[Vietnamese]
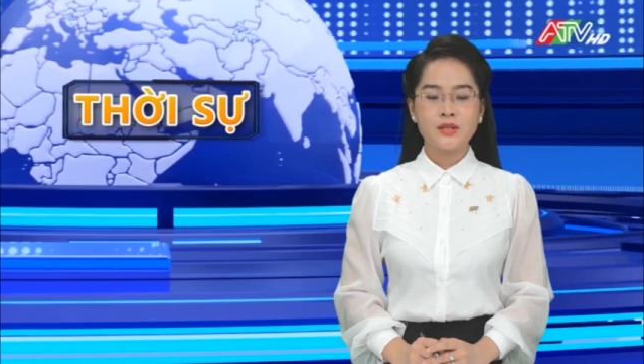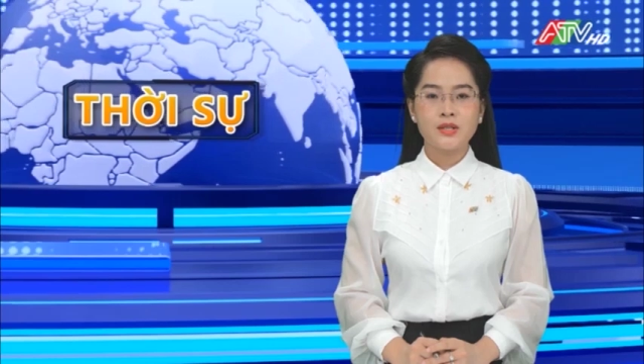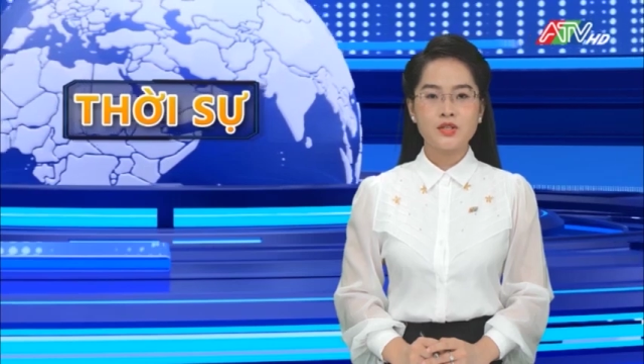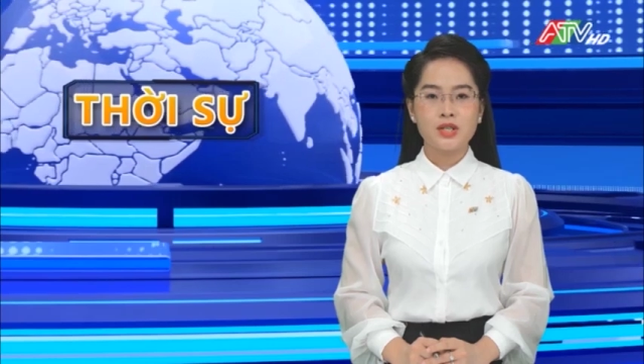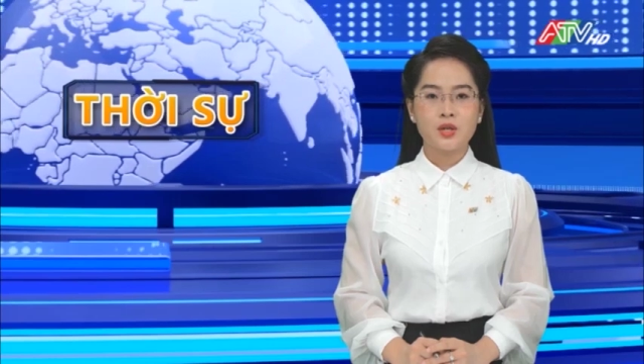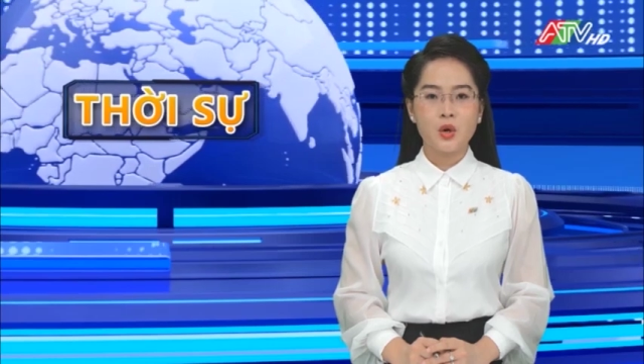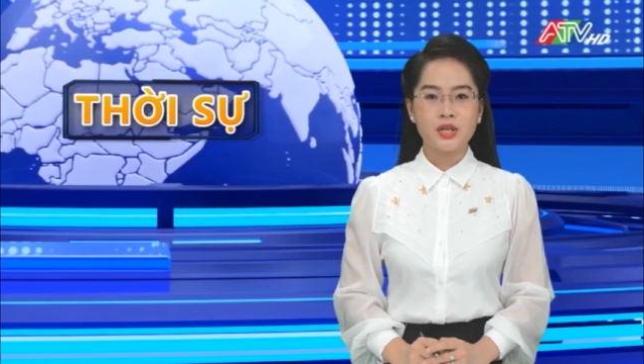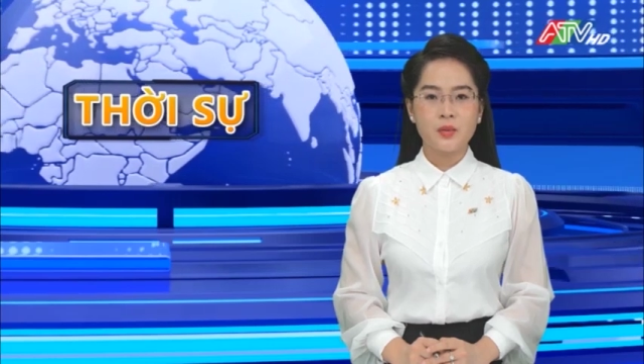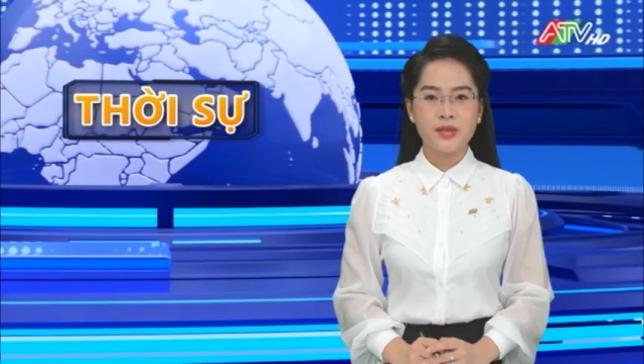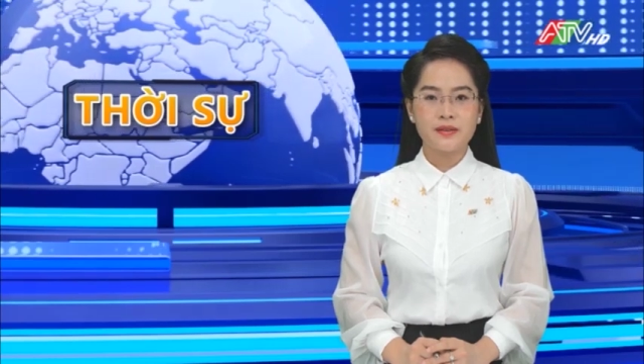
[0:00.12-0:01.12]
Thường trực Hội
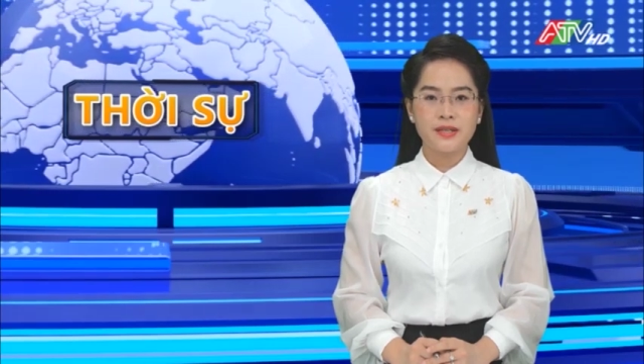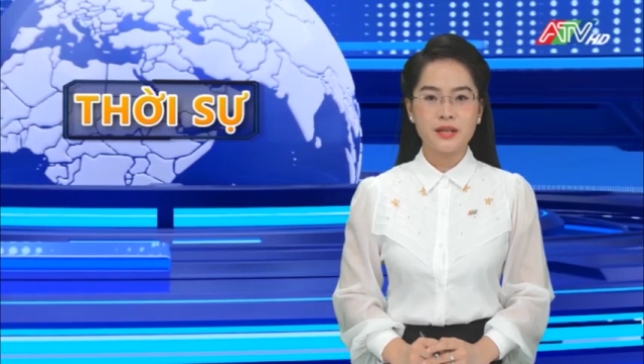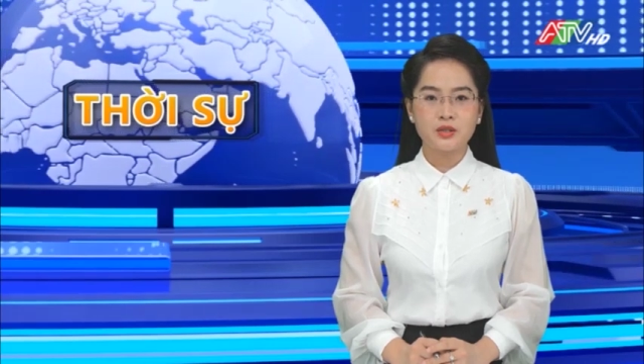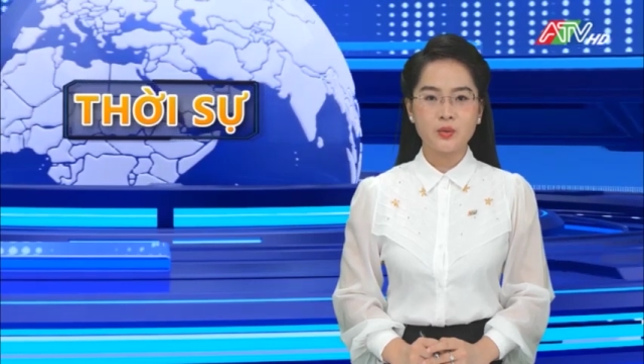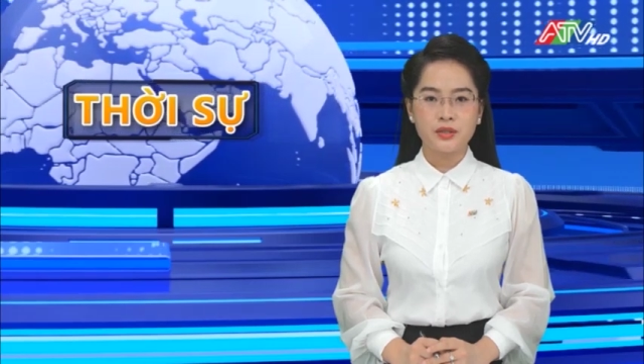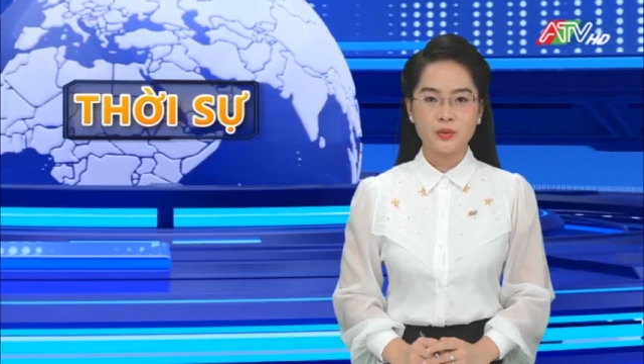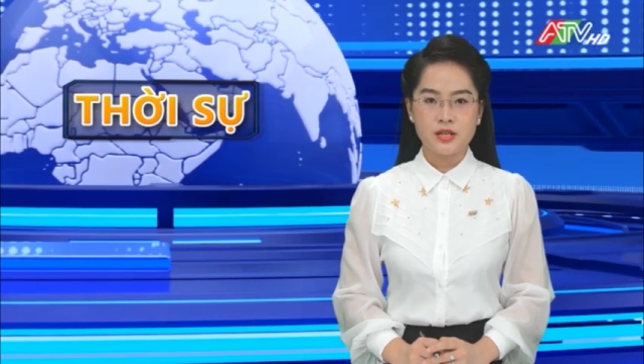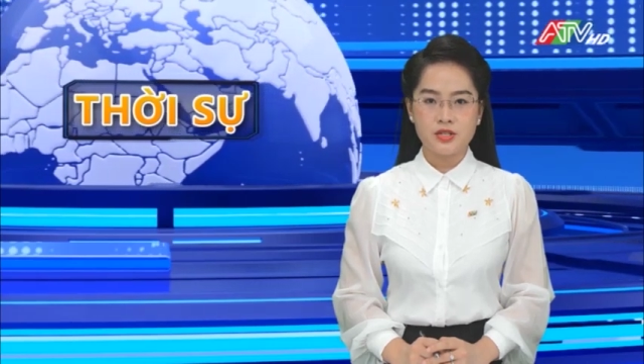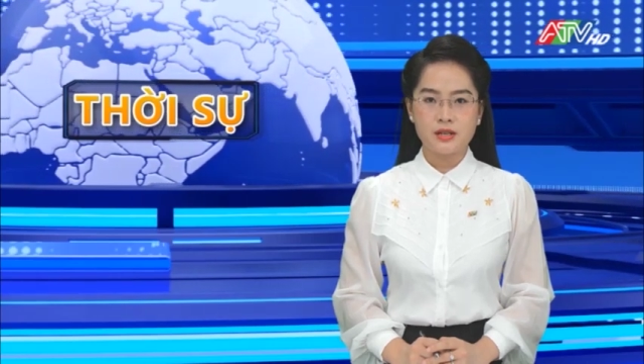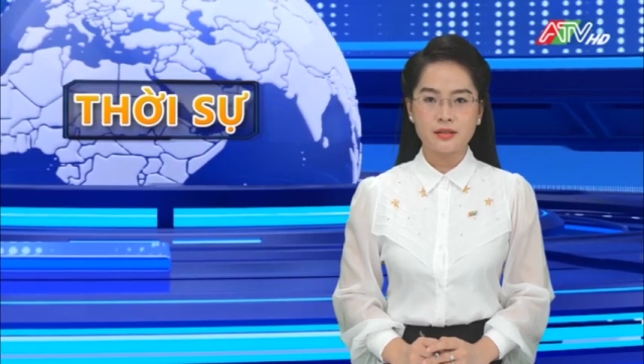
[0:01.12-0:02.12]
đồng Nhân dân quyền
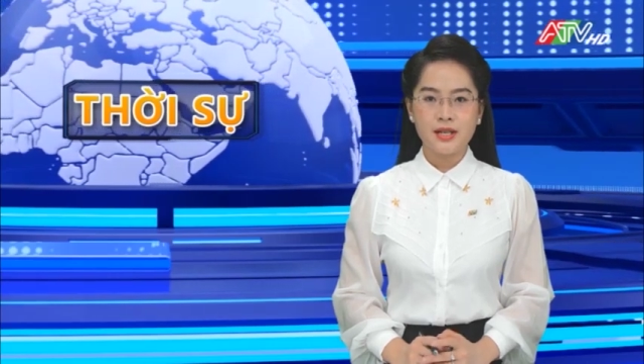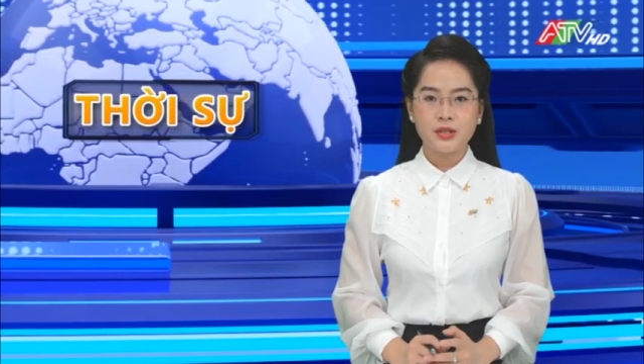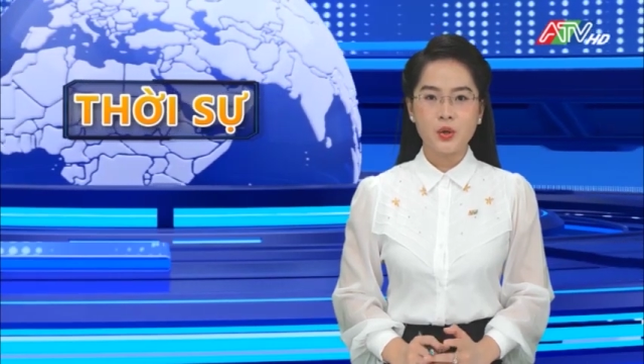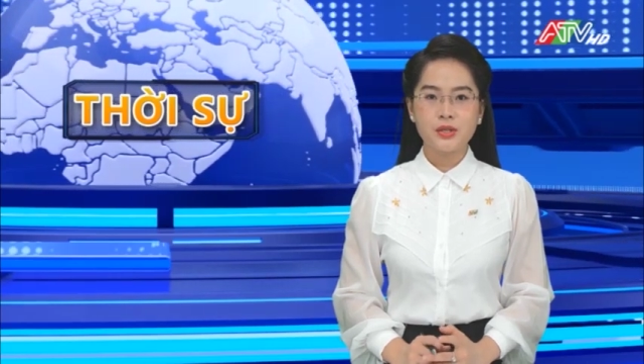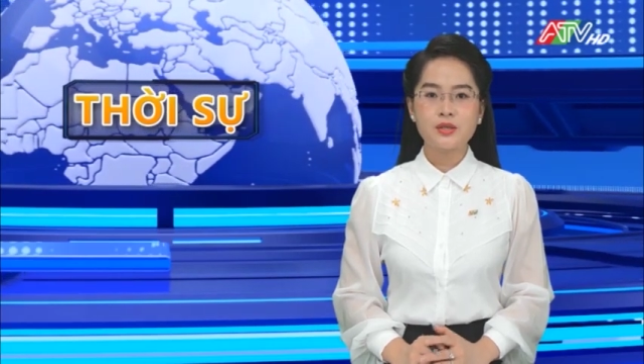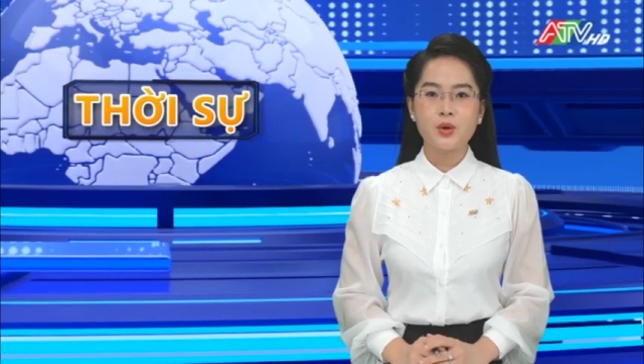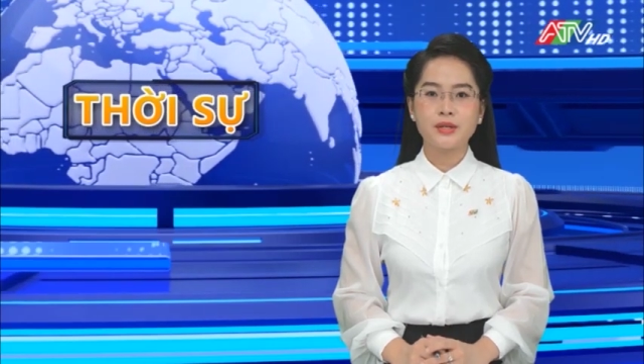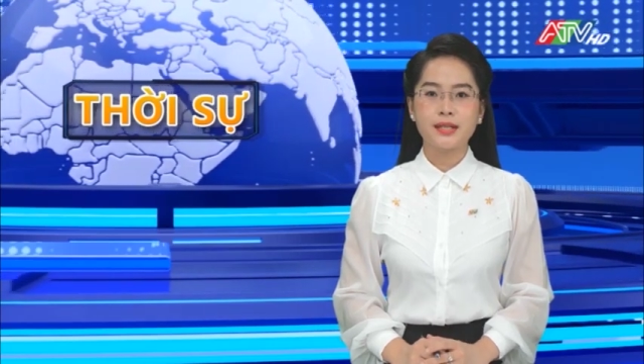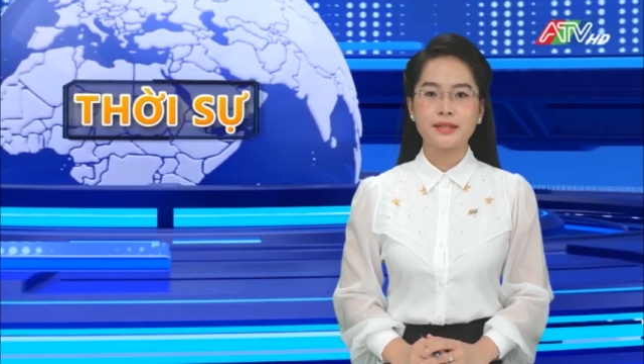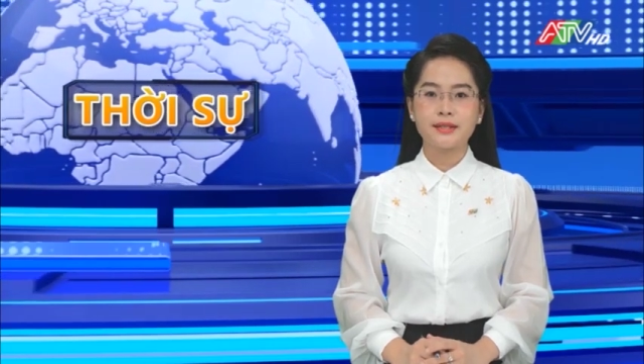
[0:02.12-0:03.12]
Thoại Sơn tổ chức hội
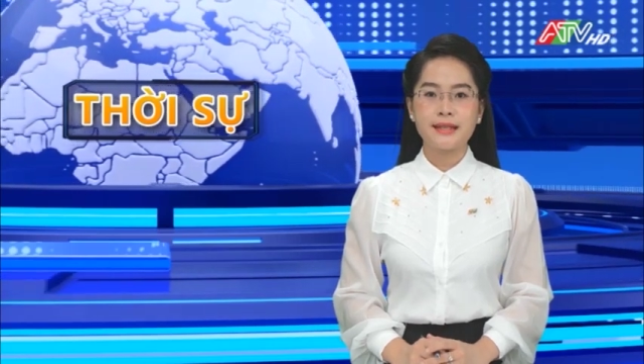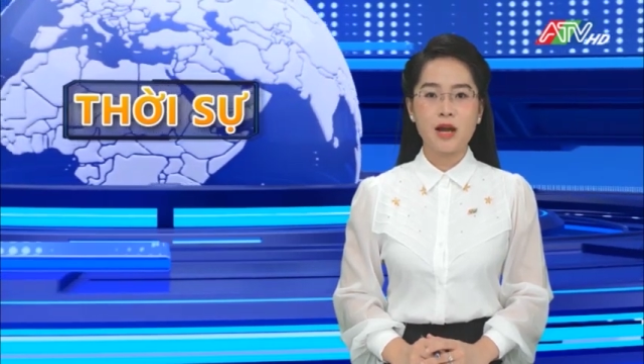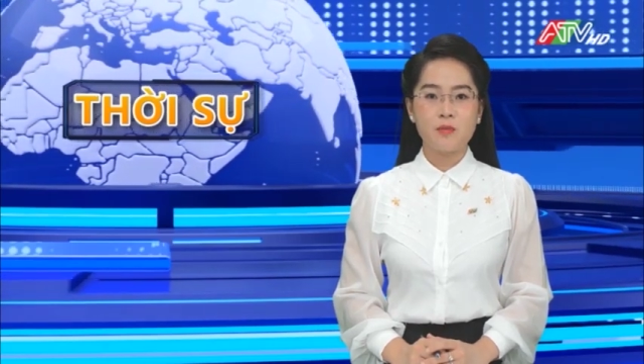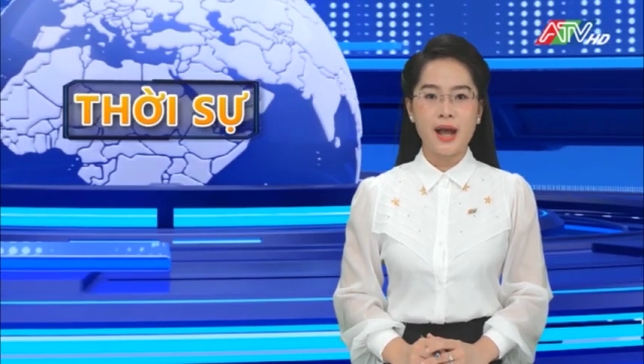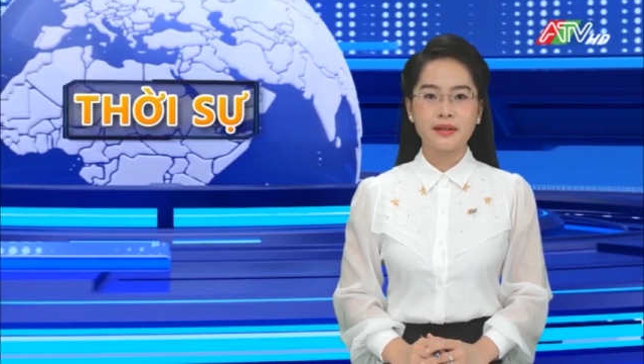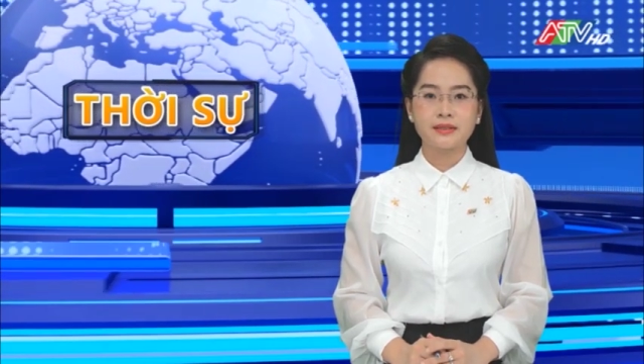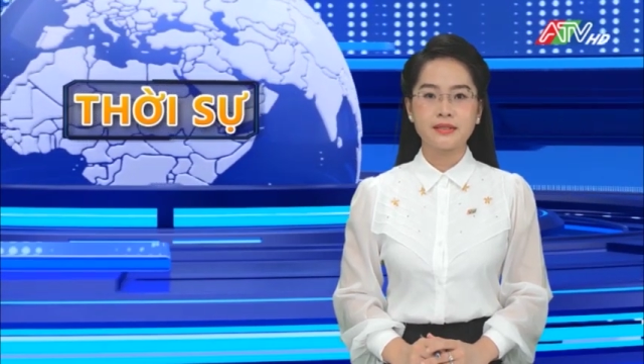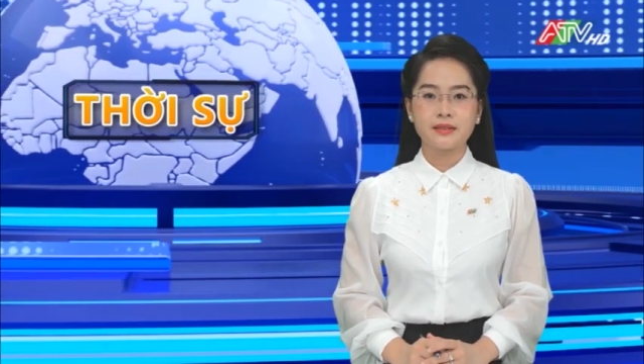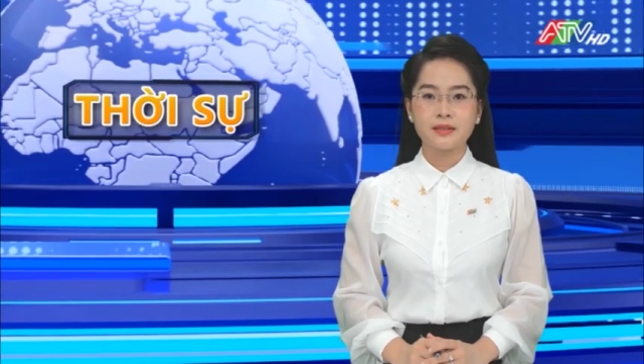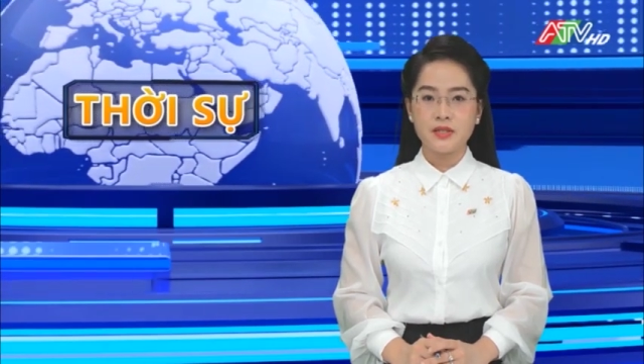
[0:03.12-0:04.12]
nghị giao ban
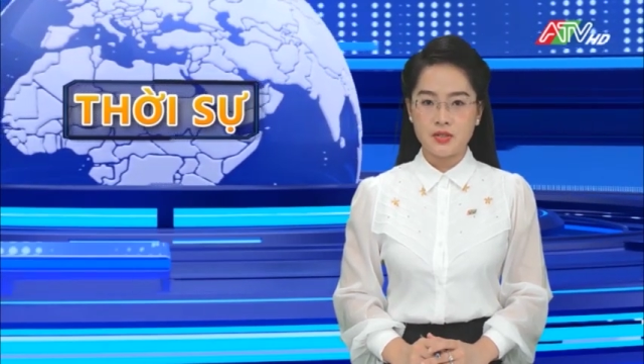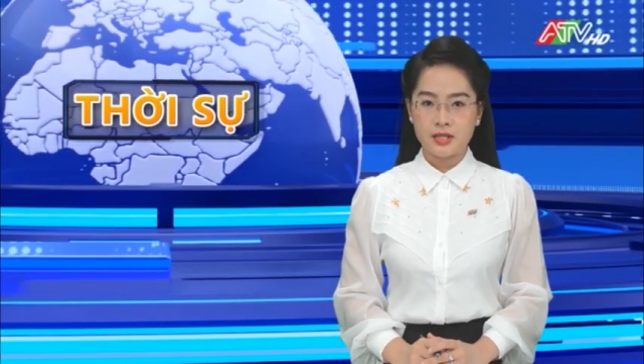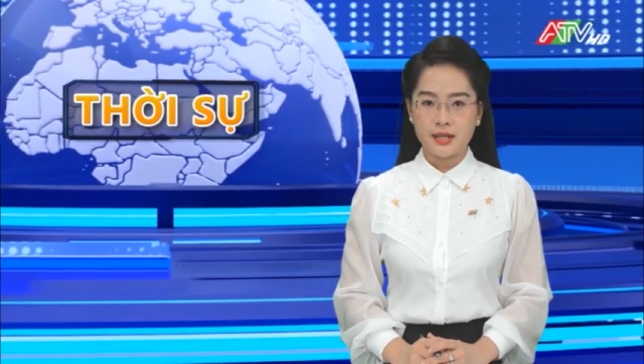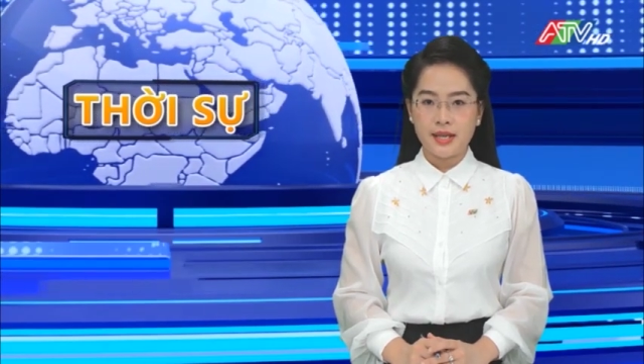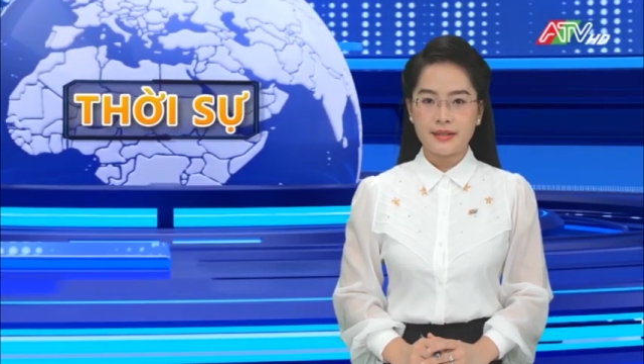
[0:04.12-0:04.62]
giữa thường trực